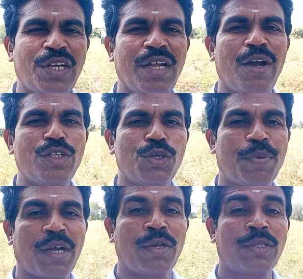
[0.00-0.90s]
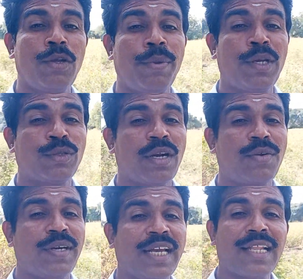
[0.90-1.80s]
చెట్లు కావచ్చు ప్రకృతిలో
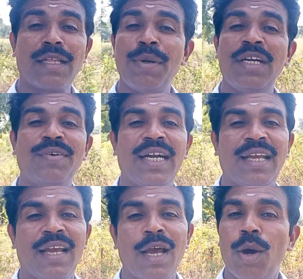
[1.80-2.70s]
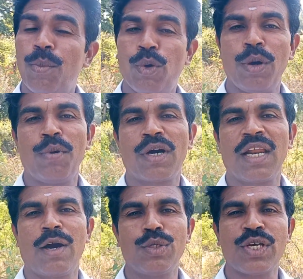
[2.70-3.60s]
పెరుగుతున్నటువంటి అందమైనటువంటి పూల
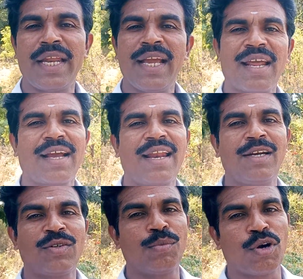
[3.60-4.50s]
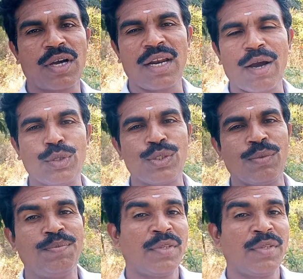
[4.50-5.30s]
మొక్కలు కావచ్చు అనేక రకాలైనటువంటి మొక్కలు కావచ్చు